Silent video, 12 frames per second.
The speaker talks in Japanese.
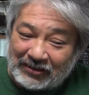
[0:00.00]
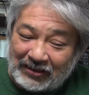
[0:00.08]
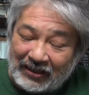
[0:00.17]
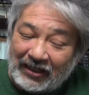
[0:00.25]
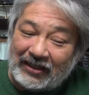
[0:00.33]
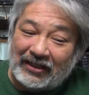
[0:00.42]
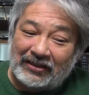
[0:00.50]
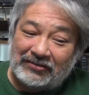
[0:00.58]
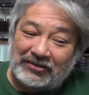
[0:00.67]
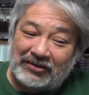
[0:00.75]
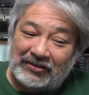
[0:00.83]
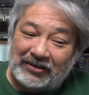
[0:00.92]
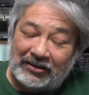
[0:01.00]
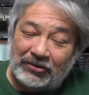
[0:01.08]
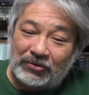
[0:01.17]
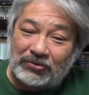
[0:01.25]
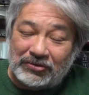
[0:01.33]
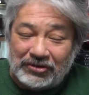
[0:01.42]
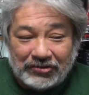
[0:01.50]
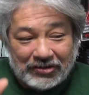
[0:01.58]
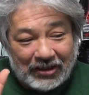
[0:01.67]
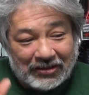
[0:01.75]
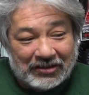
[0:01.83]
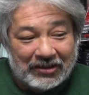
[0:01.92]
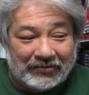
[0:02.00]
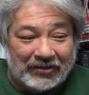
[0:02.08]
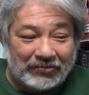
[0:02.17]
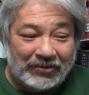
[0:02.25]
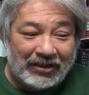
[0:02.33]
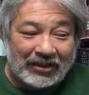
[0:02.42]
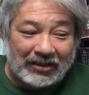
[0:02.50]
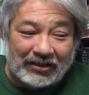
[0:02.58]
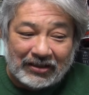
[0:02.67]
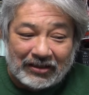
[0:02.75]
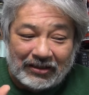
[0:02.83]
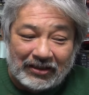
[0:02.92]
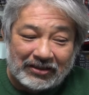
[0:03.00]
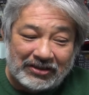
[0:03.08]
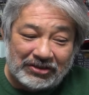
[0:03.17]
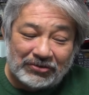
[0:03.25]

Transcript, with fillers: 出会いがあるっていうのはね63歳ではねこれなかなかね貴